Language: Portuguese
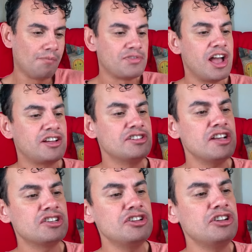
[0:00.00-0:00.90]
E aqui tá
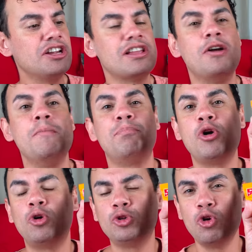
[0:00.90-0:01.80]
escrito, querida,
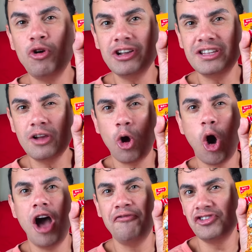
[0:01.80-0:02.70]
Product
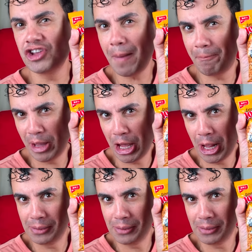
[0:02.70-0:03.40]
of Japan.